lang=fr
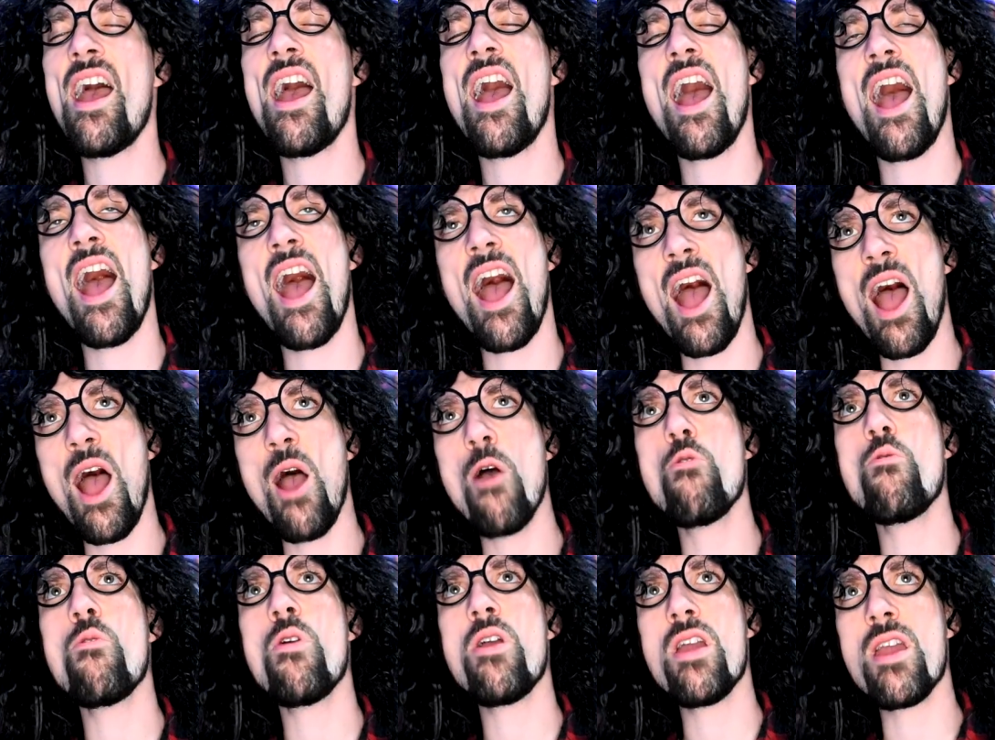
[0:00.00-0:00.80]

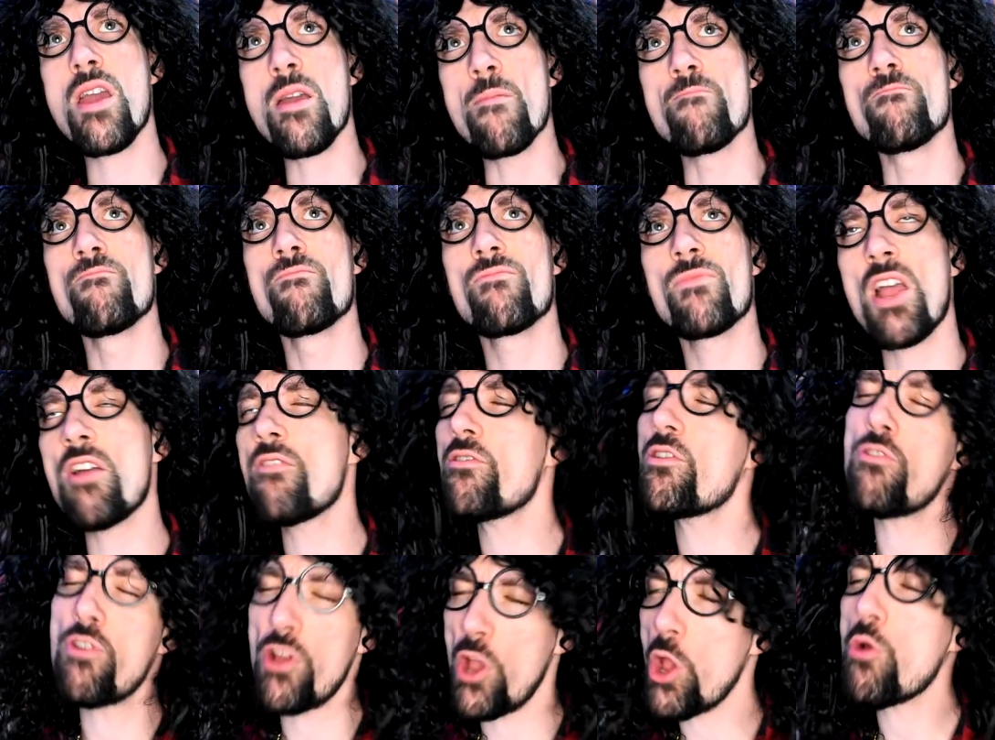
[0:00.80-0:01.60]
ah oui, eh
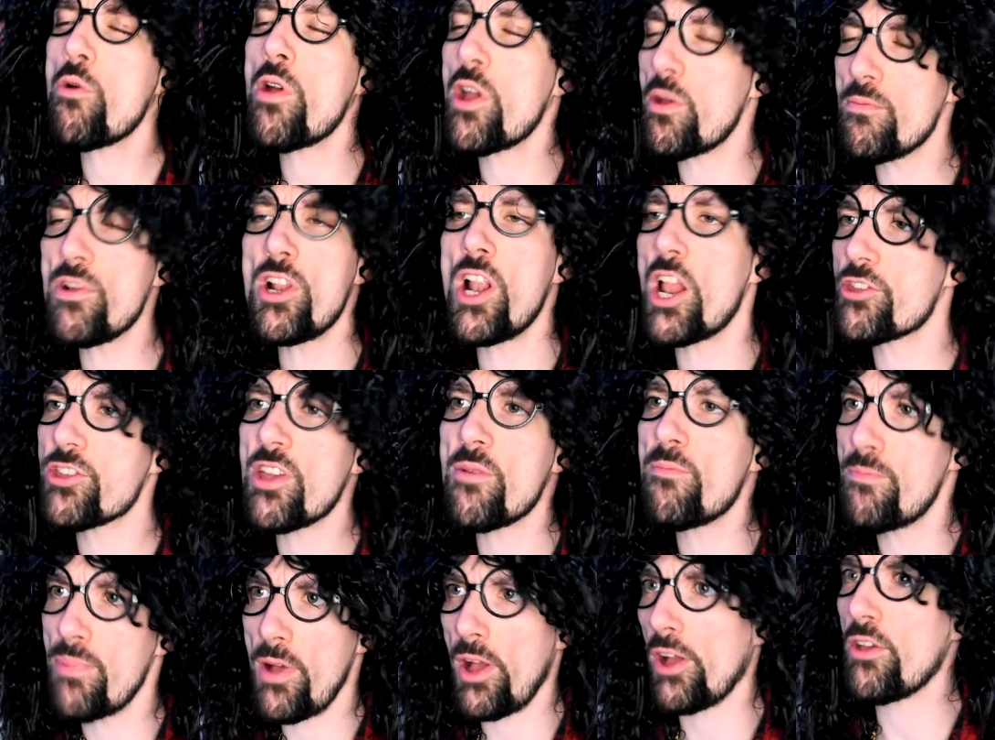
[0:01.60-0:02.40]
oui, eh oui, mais la
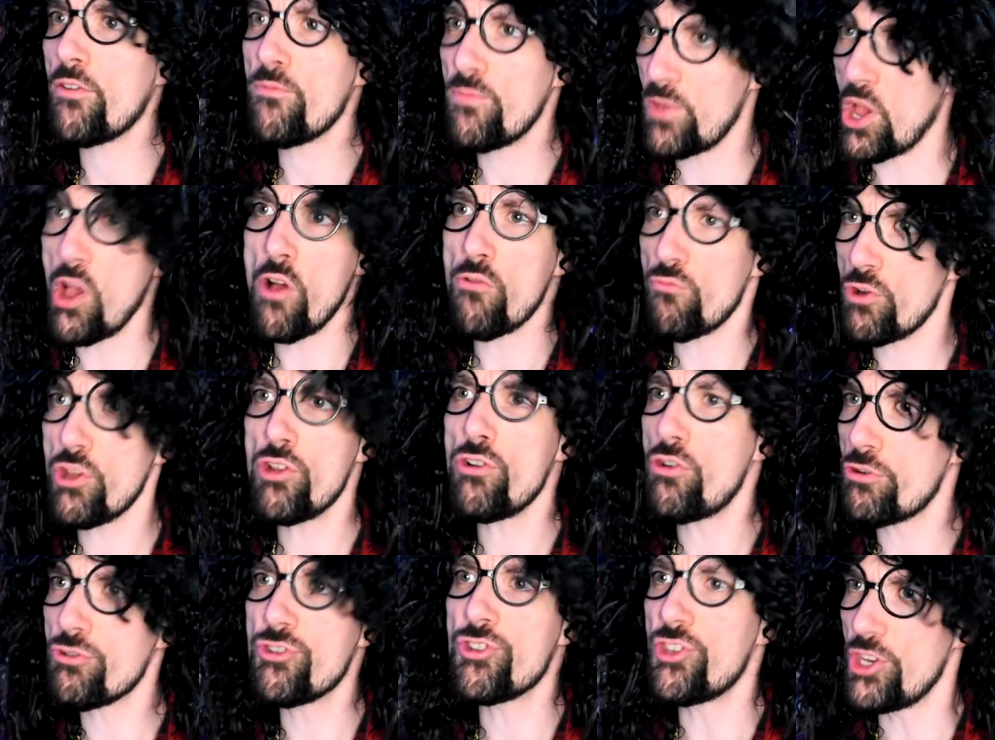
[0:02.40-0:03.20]
ça me paraît bien, oui,
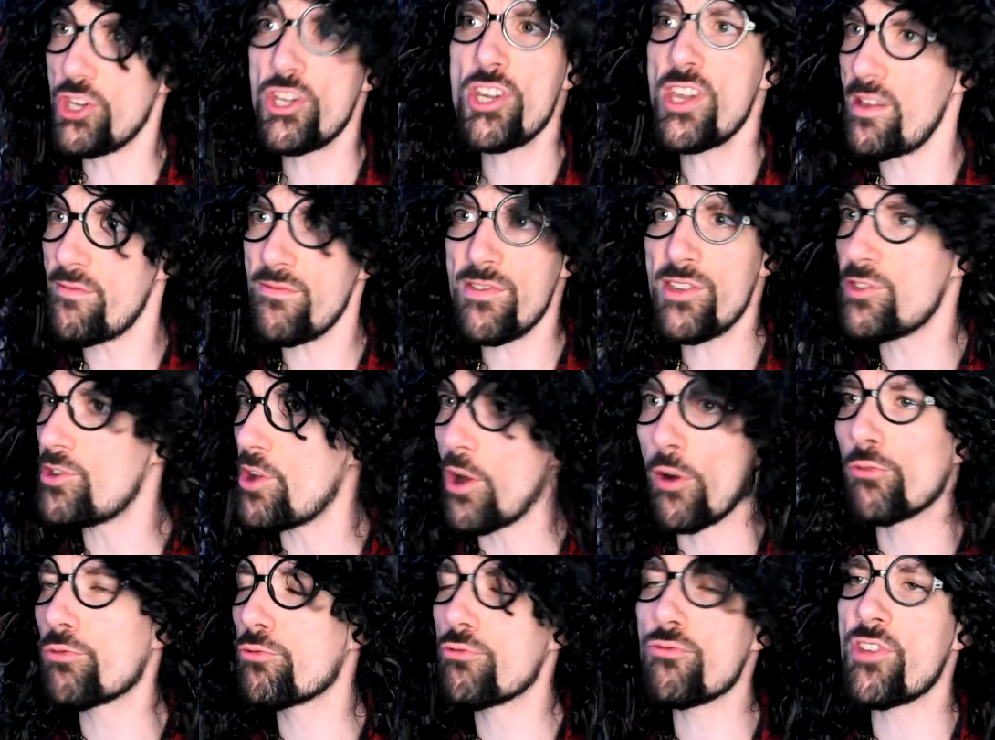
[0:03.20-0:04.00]
logique,
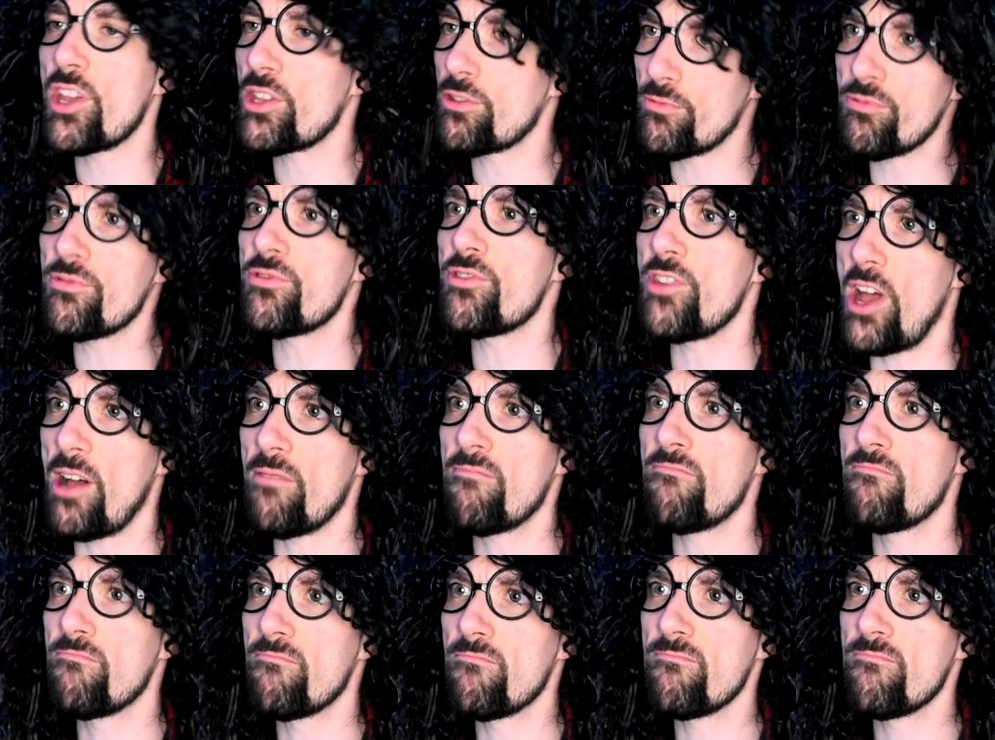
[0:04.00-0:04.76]
évident, tout ça, tout ça.